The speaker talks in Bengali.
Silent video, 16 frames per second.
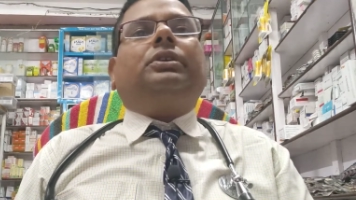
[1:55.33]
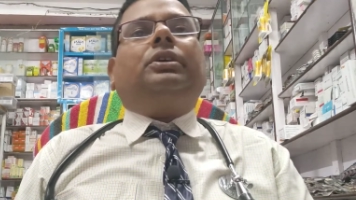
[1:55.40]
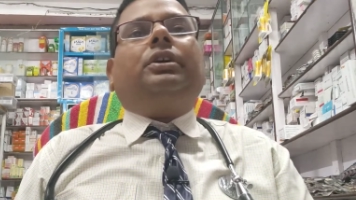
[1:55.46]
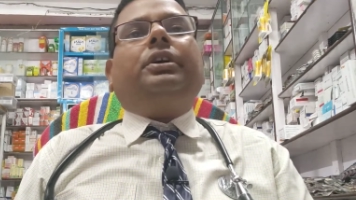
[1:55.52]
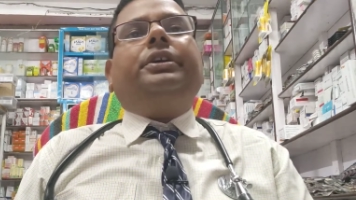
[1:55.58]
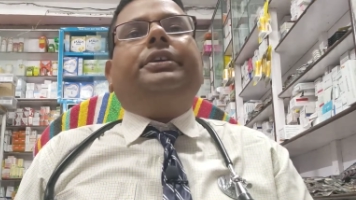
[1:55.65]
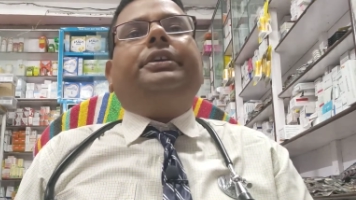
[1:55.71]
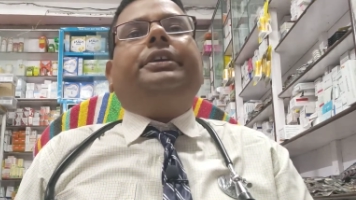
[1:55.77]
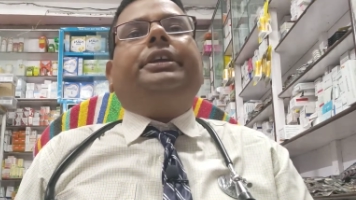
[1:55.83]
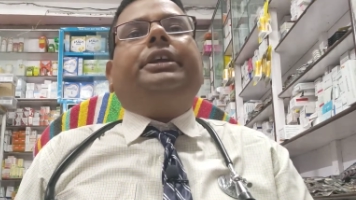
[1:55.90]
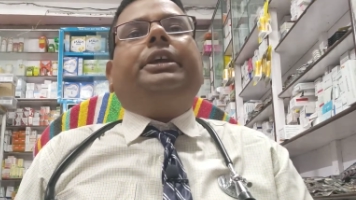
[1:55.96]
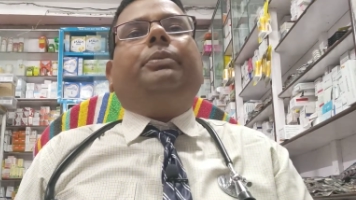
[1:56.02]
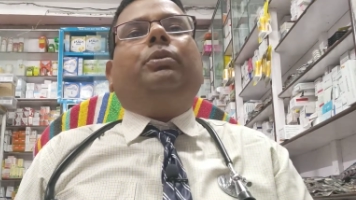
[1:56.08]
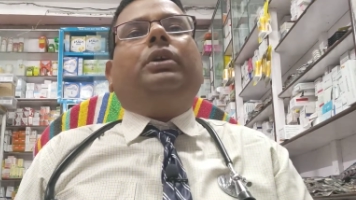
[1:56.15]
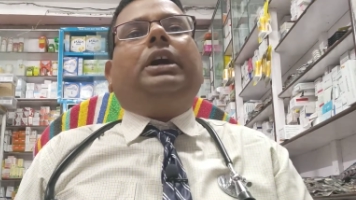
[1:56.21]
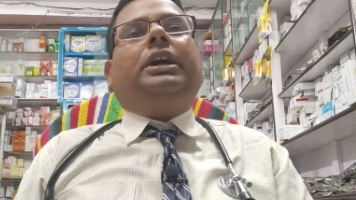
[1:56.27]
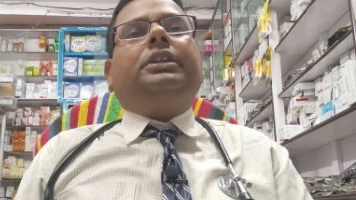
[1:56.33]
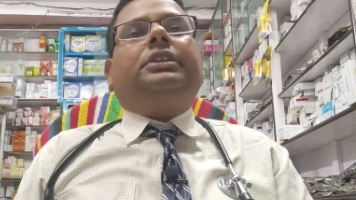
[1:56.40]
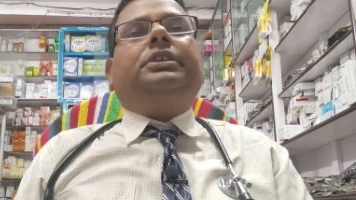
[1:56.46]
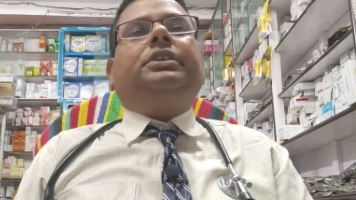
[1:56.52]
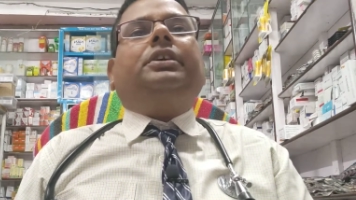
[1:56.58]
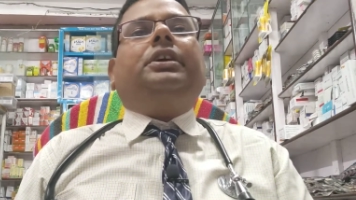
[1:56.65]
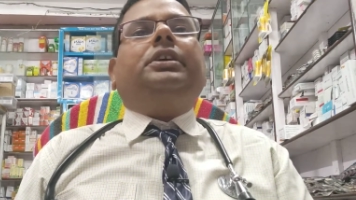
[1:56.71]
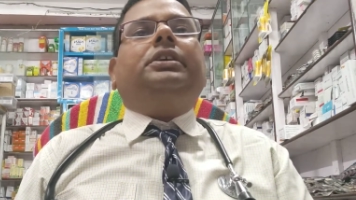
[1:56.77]
হয় এবং আর
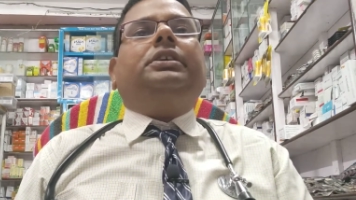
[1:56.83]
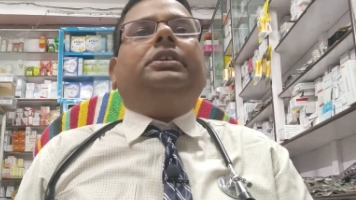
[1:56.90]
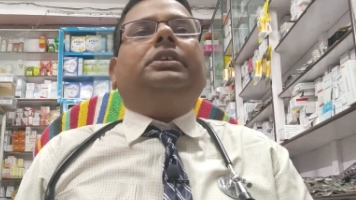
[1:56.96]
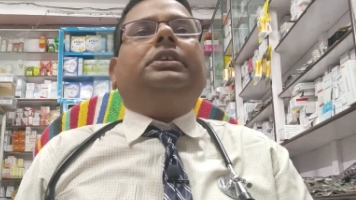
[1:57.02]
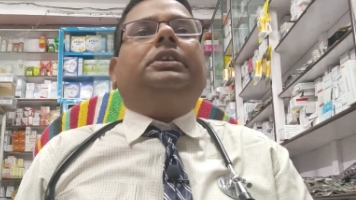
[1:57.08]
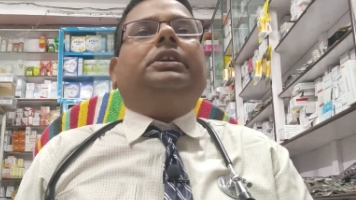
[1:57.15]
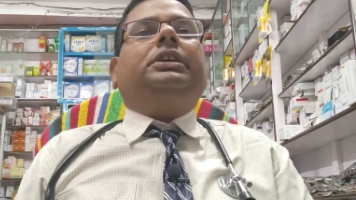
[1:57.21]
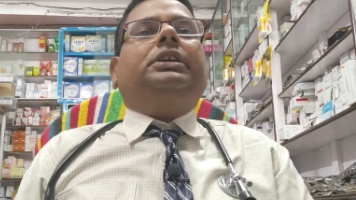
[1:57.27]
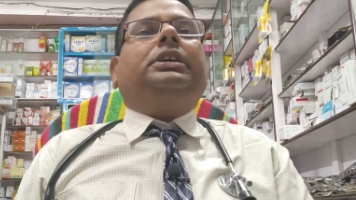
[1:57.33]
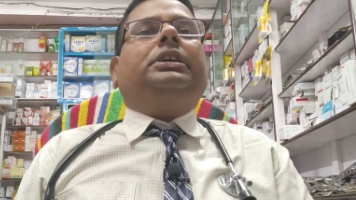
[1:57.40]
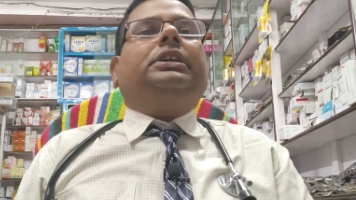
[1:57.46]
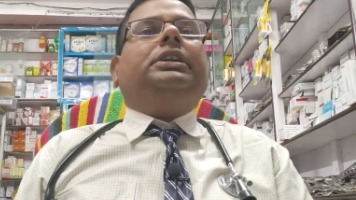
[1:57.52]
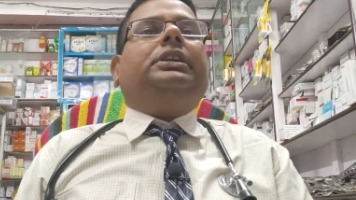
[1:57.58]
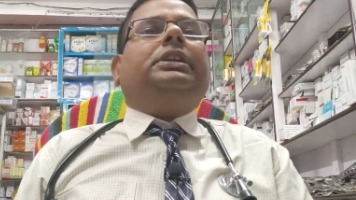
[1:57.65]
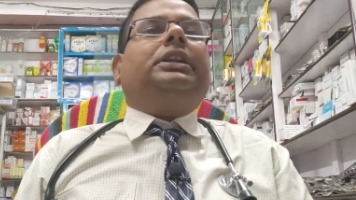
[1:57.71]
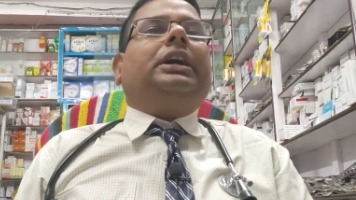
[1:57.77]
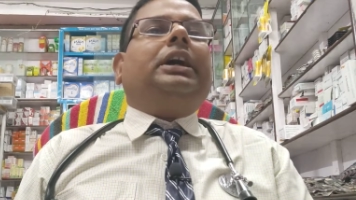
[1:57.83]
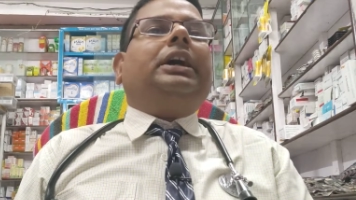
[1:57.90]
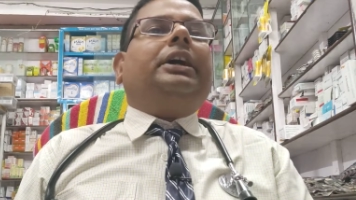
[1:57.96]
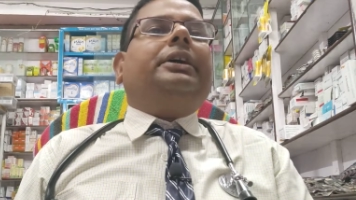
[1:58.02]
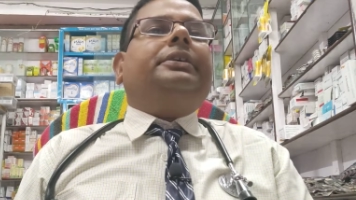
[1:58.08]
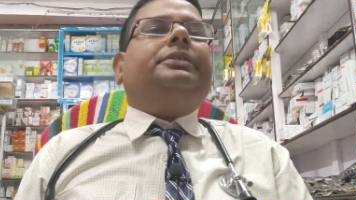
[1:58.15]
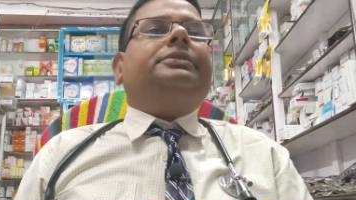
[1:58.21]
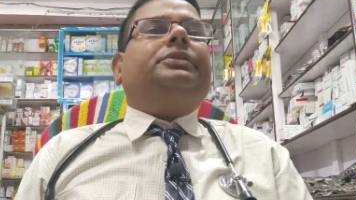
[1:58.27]
কি হয় না
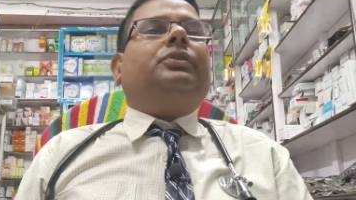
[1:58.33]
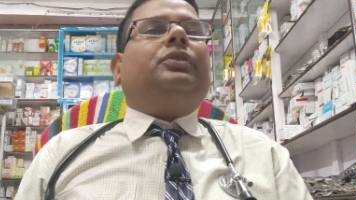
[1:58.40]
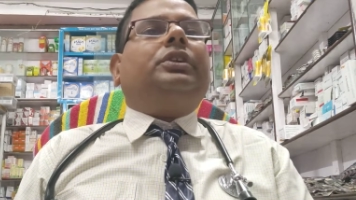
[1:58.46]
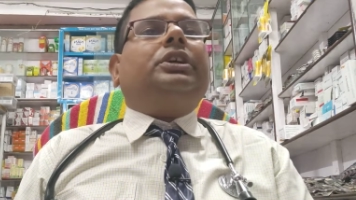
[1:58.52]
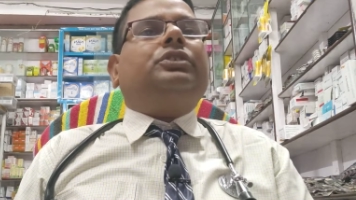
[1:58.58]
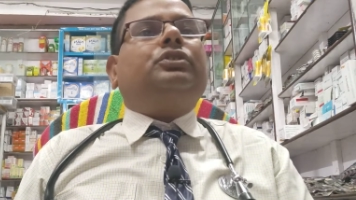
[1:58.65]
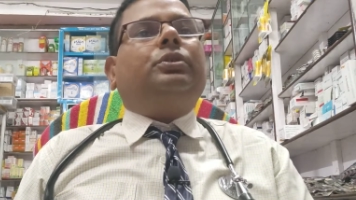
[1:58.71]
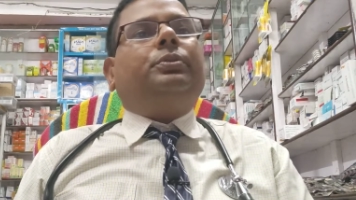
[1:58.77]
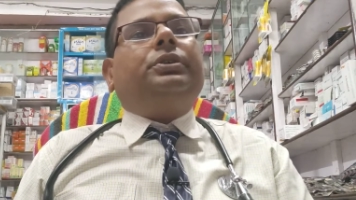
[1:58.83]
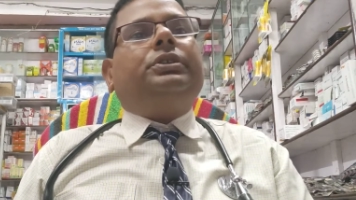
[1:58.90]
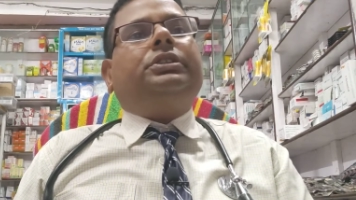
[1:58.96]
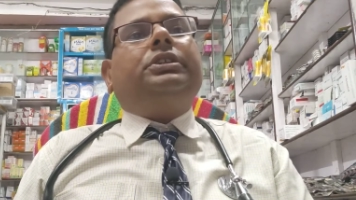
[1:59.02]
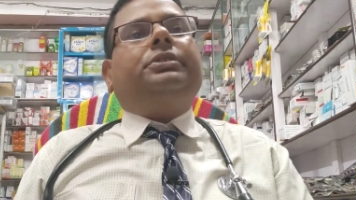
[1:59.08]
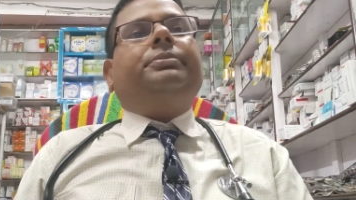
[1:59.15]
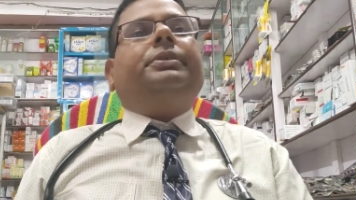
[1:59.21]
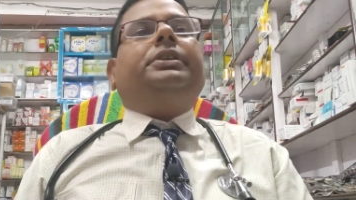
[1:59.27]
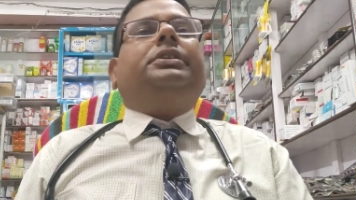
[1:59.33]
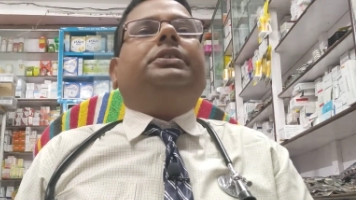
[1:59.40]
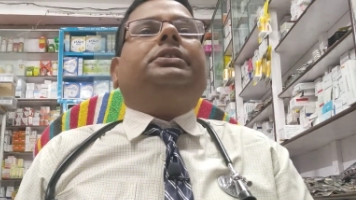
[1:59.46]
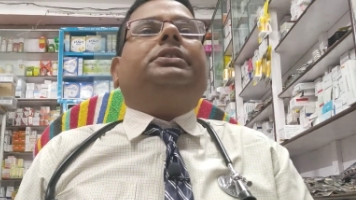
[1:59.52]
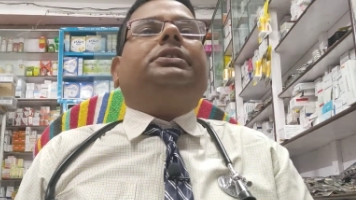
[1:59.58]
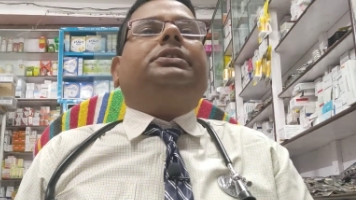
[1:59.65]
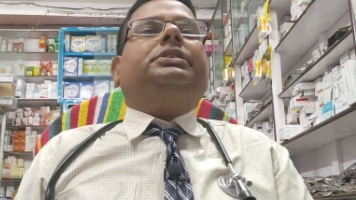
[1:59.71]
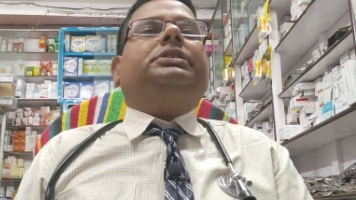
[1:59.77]
অনেক সময় দেখবেন
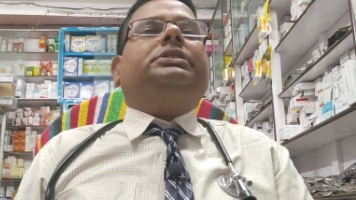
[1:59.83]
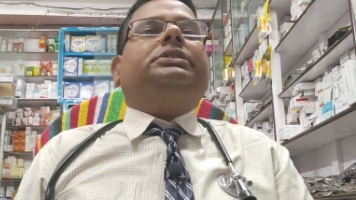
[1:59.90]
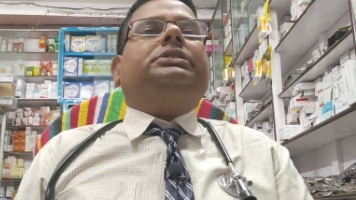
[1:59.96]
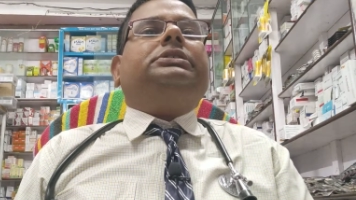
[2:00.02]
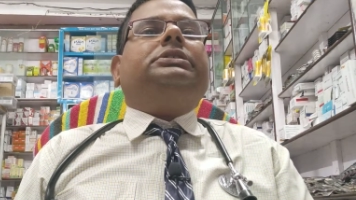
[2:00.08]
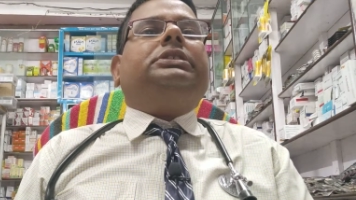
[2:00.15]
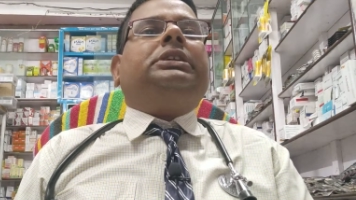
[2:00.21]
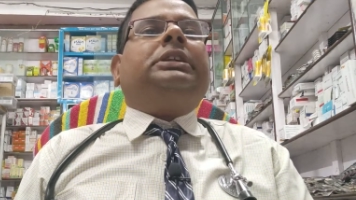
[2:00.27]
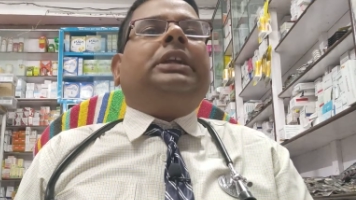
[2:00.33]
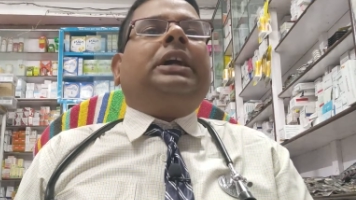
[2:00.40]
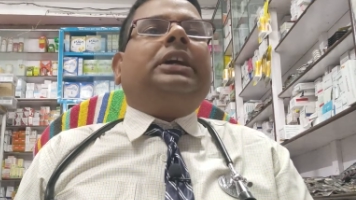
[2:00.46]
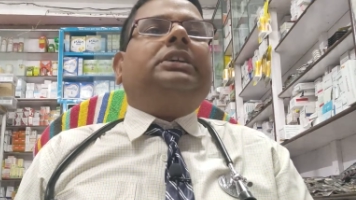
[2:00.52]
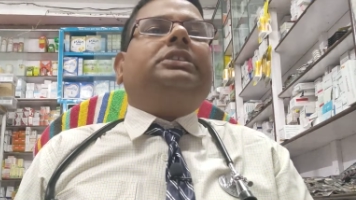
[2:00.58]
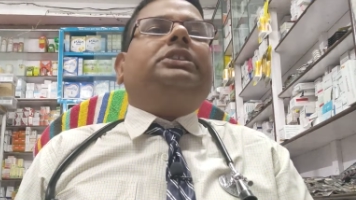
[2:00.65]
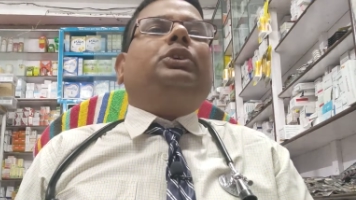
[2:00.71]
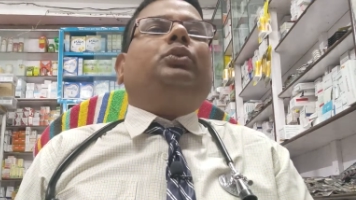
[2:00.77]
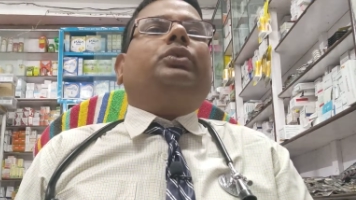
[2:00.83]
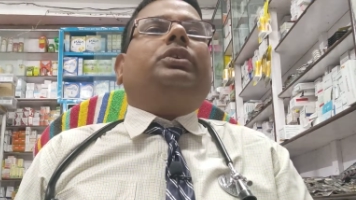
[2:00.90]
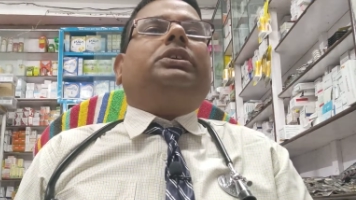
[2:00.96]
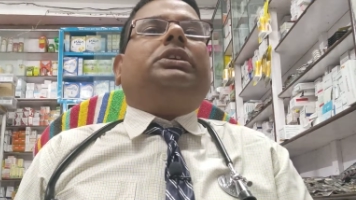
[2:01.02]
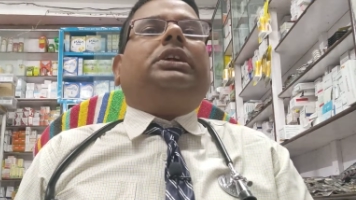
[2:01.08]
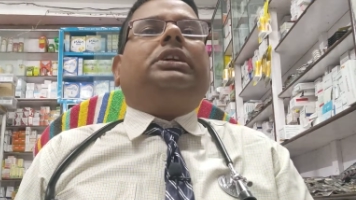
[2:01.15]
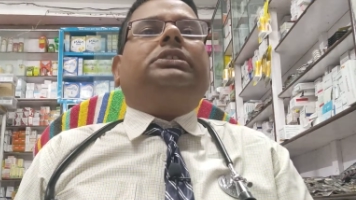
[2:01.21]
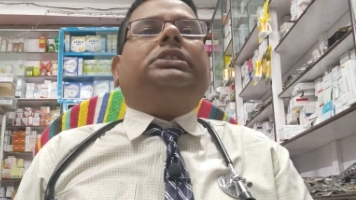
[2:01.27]
যে নাক দিয়েও
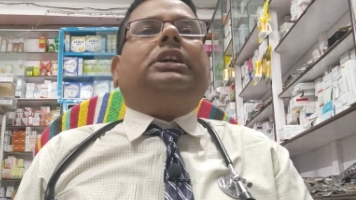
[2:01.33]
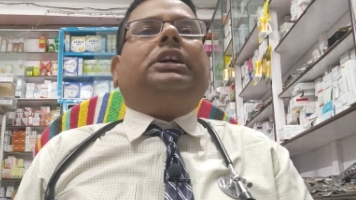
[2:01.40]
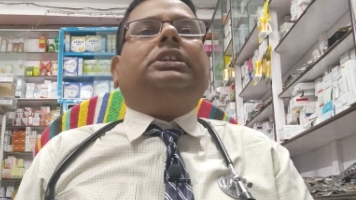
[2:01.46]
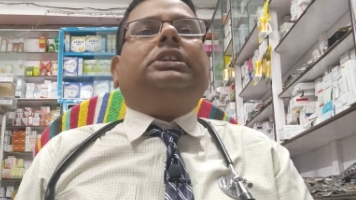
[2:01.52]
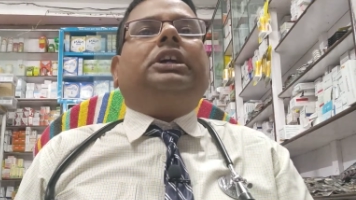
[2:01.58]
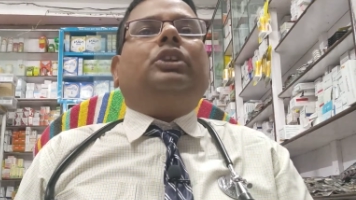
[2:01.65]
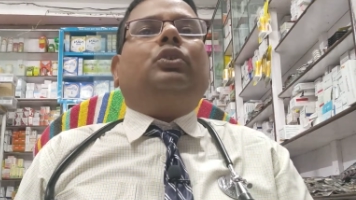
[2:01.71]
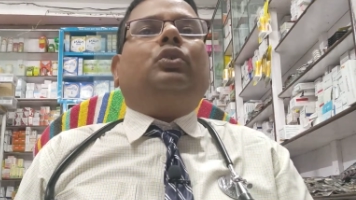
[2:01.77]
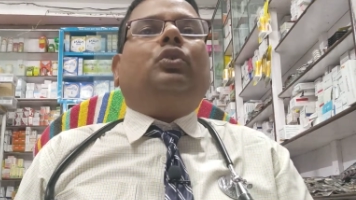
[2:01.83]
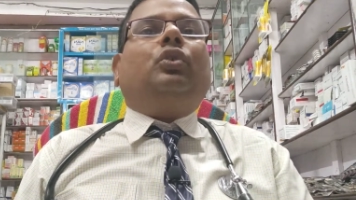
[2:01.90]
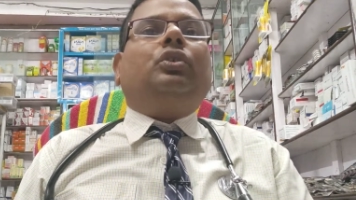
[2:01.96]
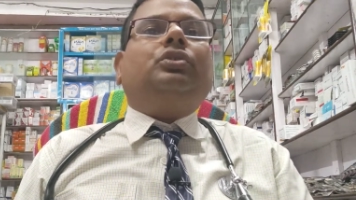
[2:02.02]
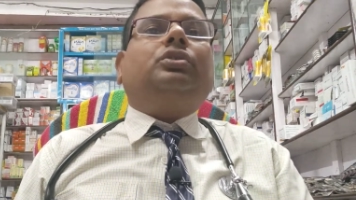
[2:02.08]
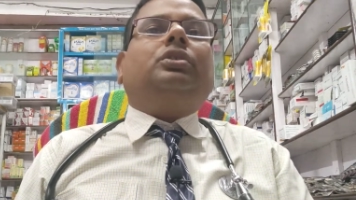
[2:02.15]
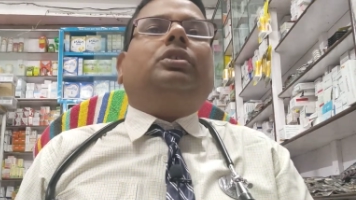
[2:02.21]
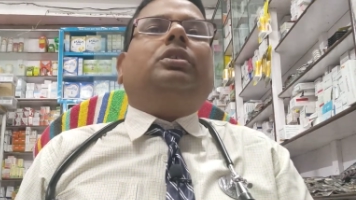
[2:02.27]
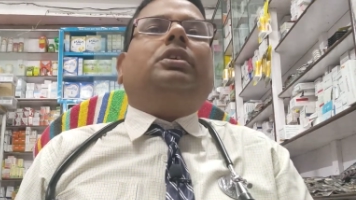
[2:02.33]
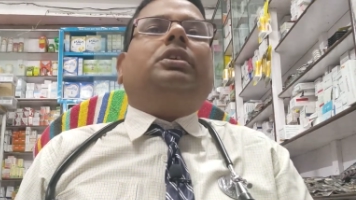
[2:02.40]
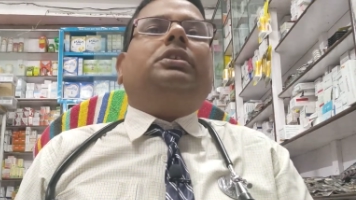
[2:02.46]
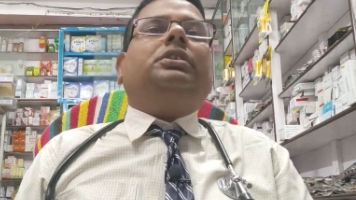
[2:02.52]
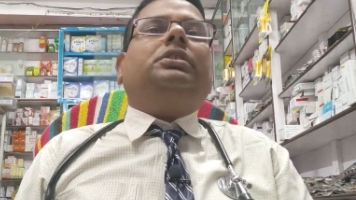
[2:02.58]
একটা ঝাঁঝালো গন্ধ হয়